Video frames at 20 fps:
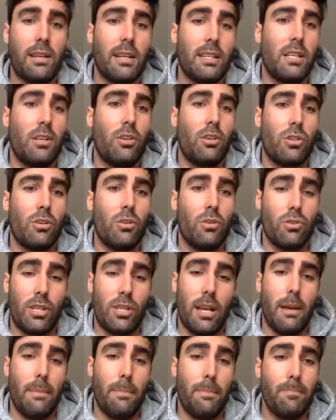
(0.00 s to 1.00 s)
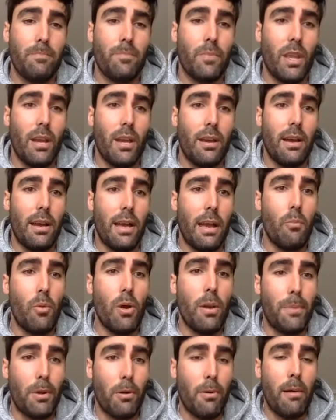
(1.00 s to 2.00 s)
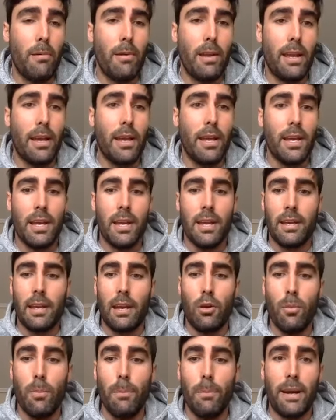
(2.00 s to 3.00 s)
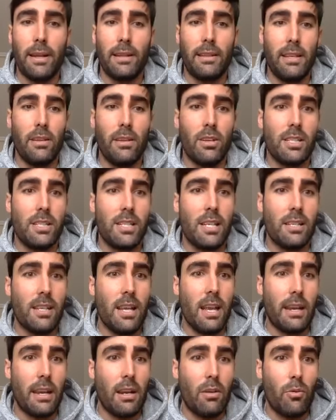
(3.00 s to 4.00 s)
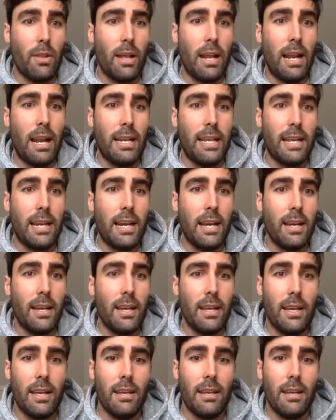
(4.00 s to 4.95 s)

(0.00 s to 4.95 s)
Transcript: que si no, o sea, es muy probable que en un partido que si se reanuda la liga